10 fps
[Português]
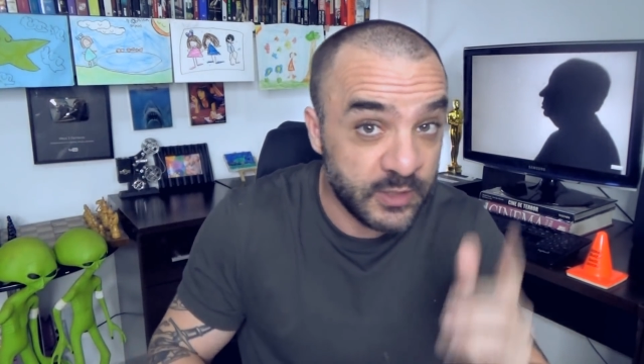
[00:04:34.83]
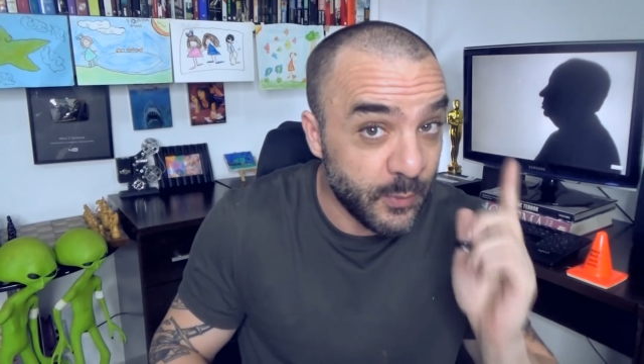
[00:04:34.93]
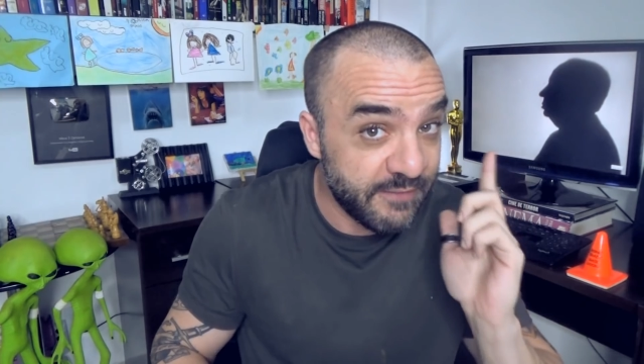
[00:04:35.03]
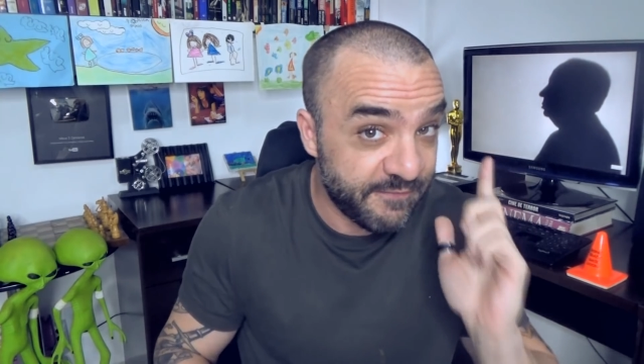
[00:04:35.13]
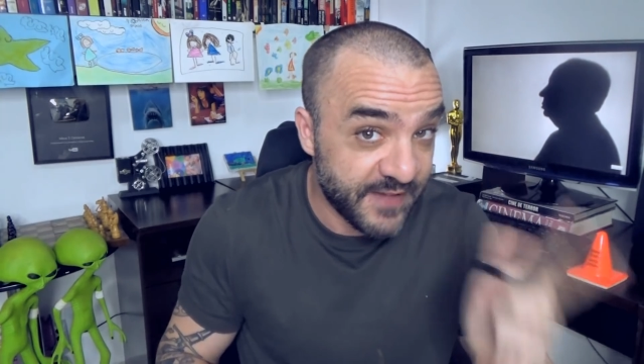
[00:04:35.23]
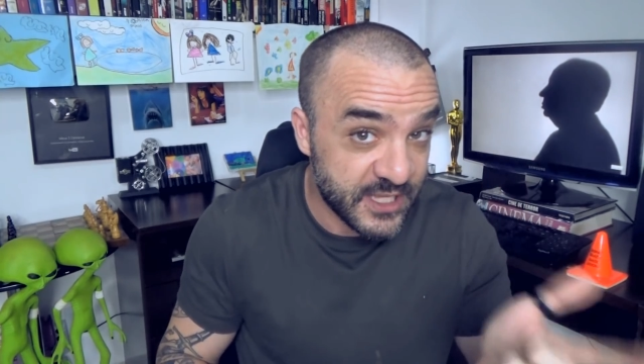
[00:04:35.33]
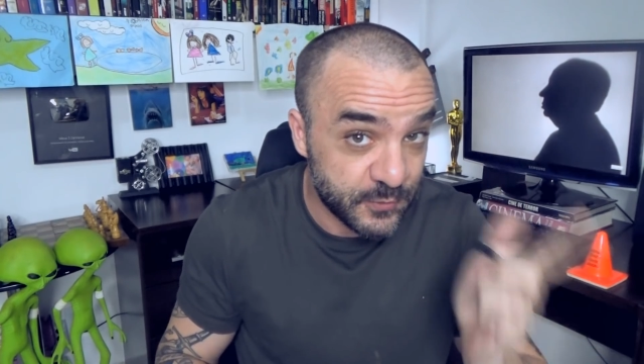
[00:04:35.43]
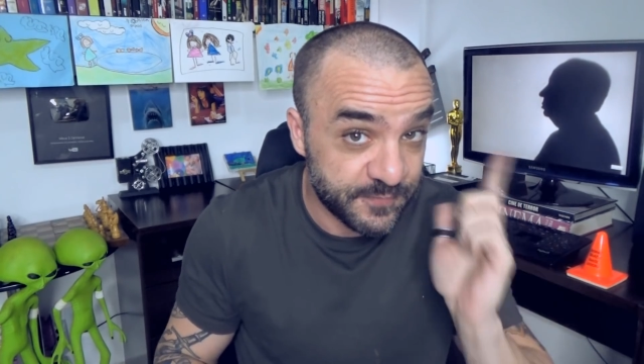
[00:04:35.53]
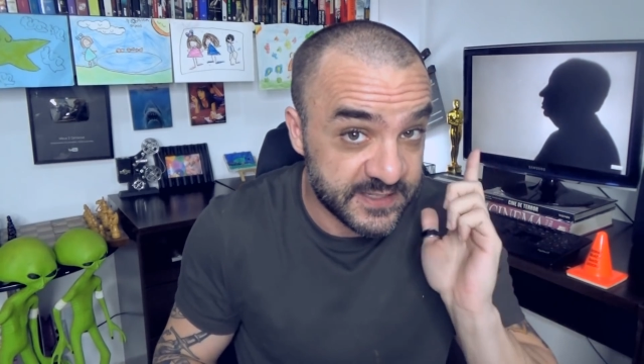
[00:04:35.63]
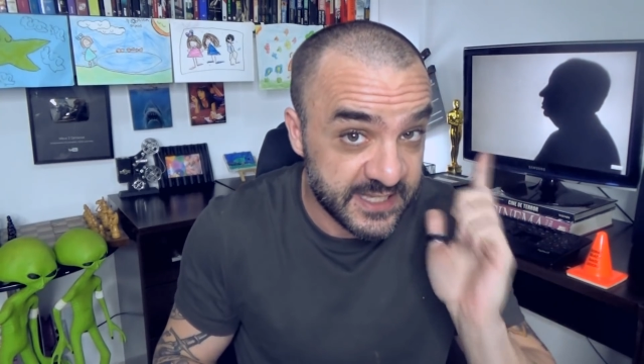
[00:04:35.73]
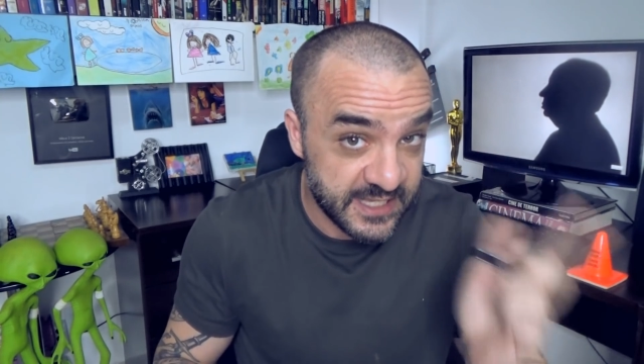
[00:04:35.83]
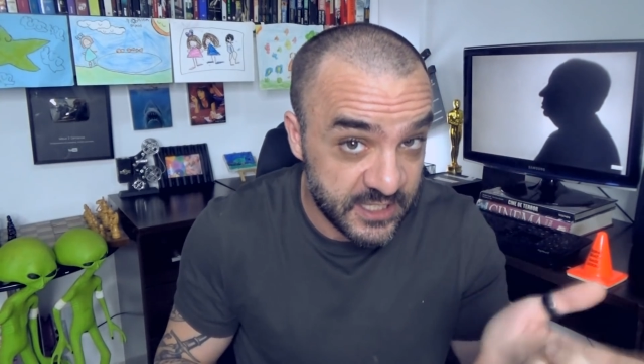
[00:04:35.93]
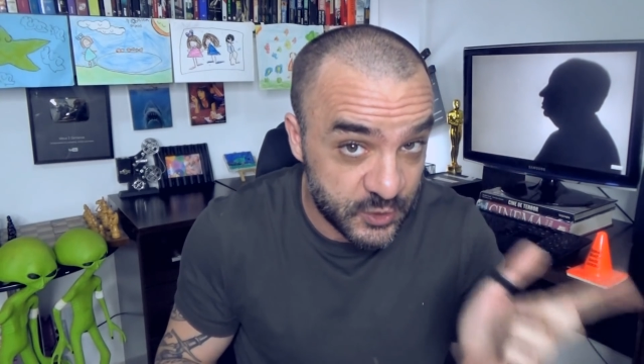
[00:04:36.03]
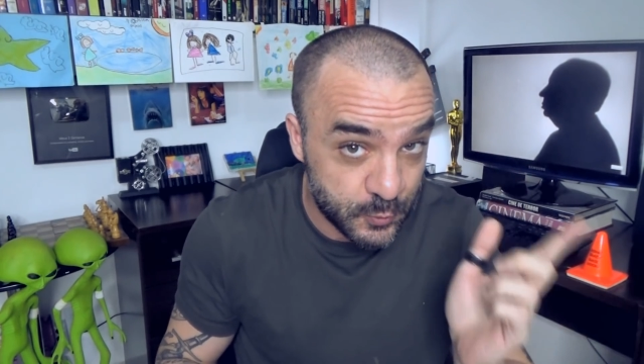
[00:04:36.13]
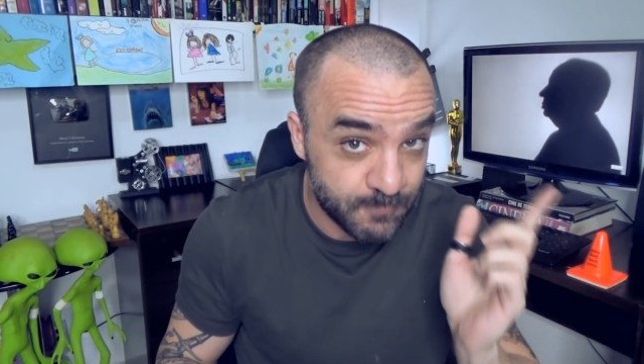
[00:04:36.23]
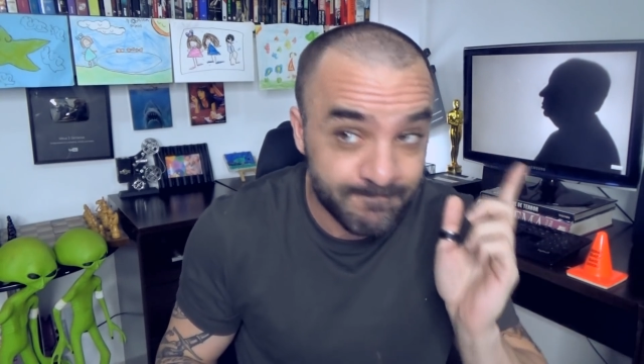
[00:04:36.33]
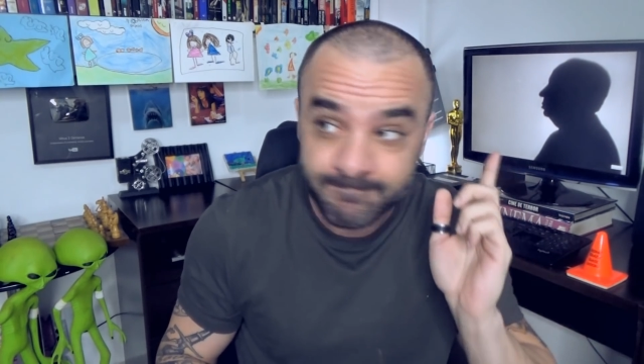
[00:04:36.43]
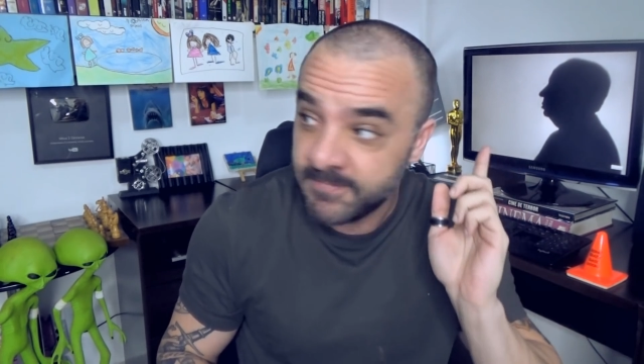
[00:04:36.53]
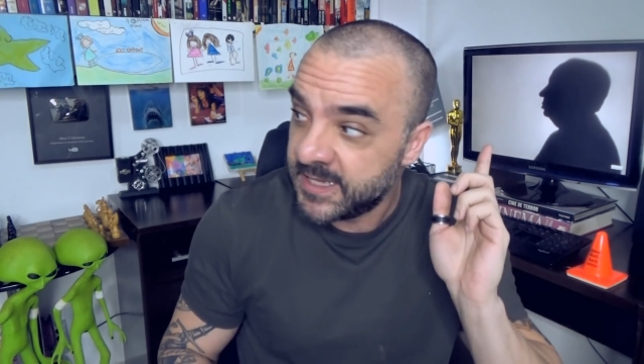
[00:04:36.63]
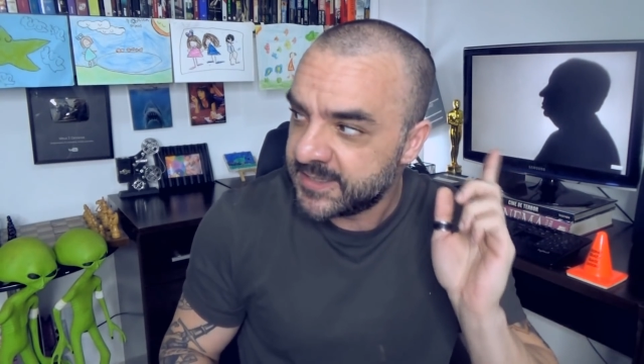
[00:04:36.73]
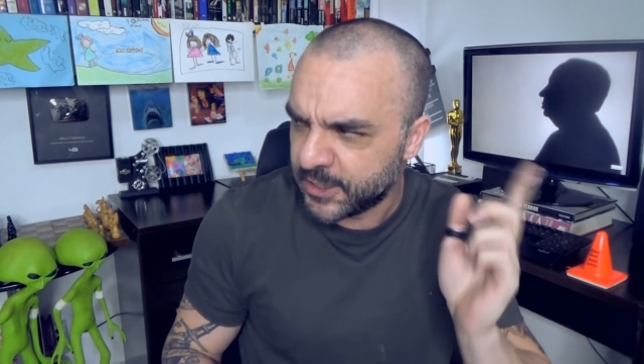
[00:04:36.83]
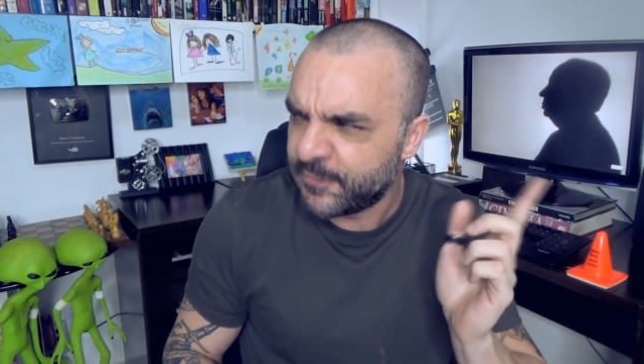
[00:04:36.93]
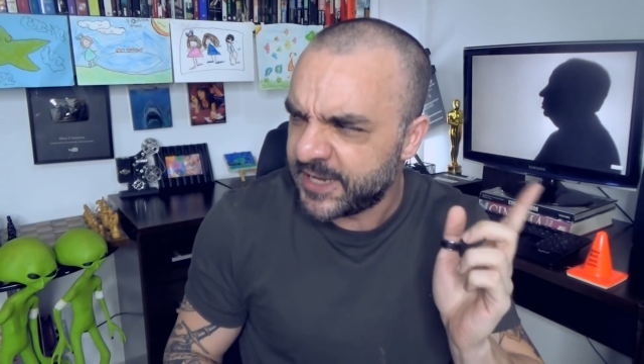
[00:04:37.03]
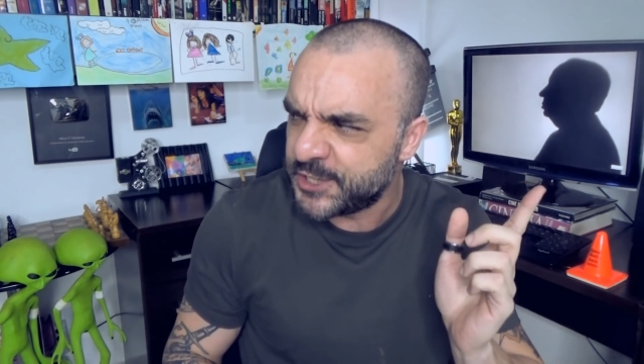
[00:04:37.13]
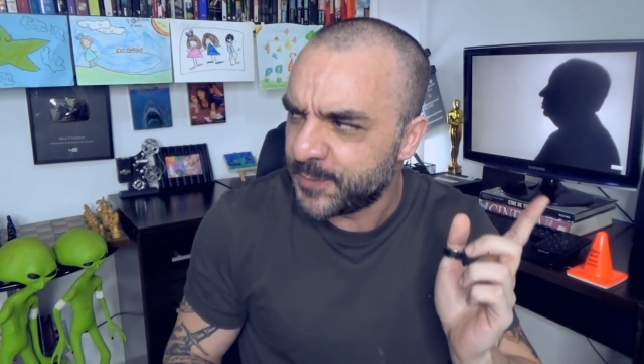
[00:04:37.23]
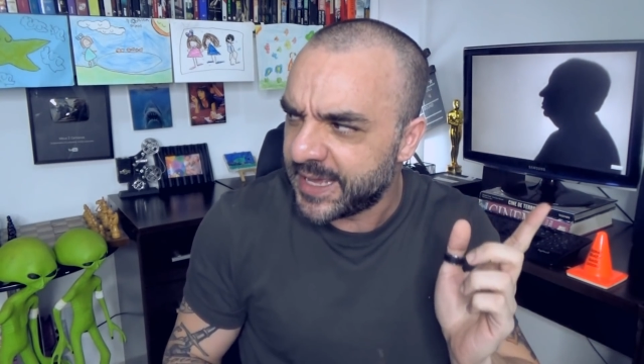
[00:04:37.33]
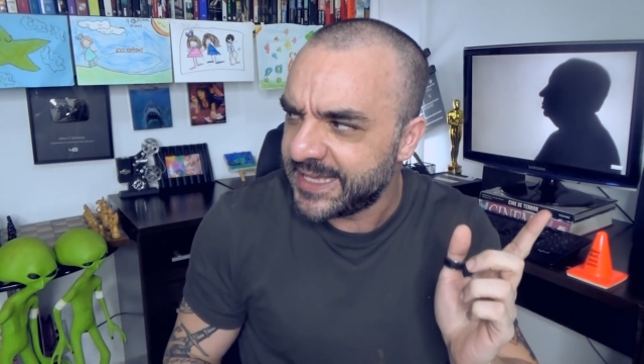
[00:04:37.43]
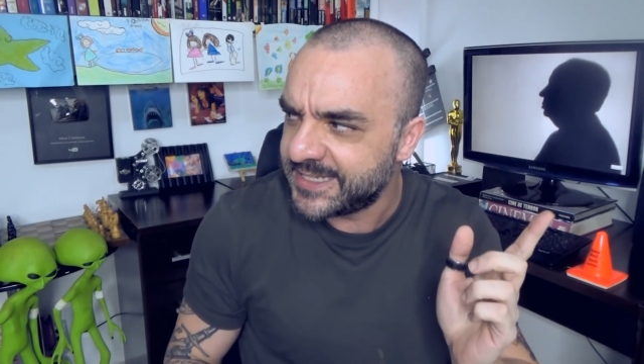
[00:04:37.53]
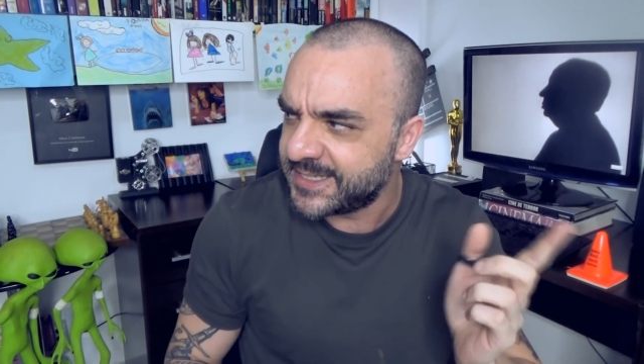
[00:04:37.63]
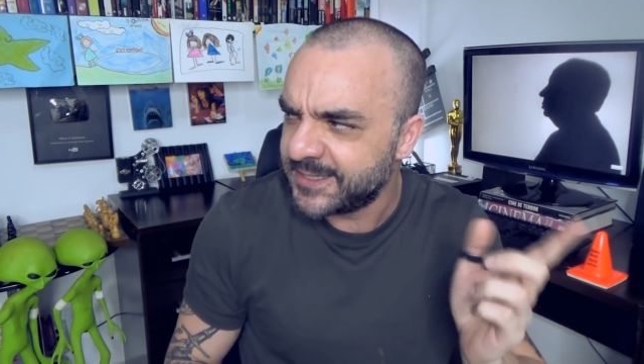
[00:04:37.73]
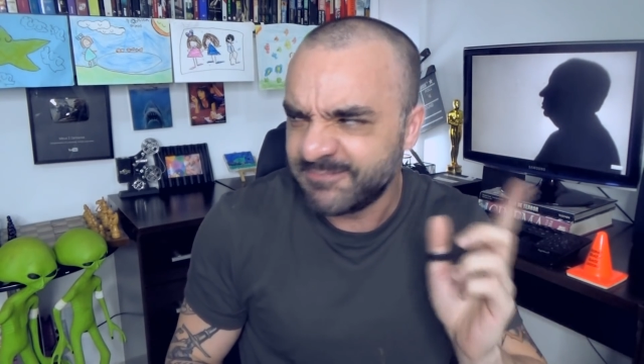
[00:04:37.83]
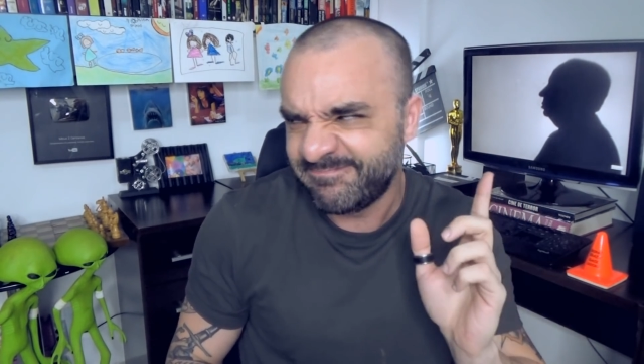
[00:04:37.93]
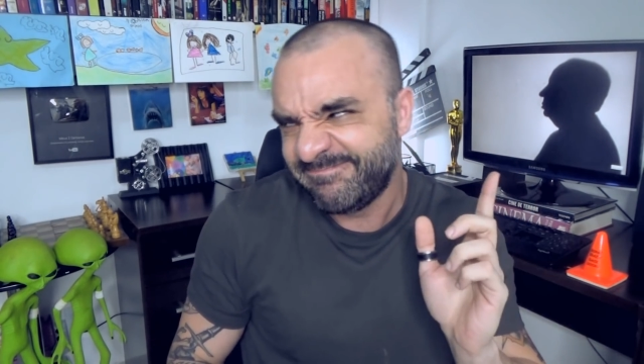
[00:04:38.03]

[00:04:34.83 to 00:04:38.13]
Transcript: não é fácil fazer isso. Será que eu falei demais?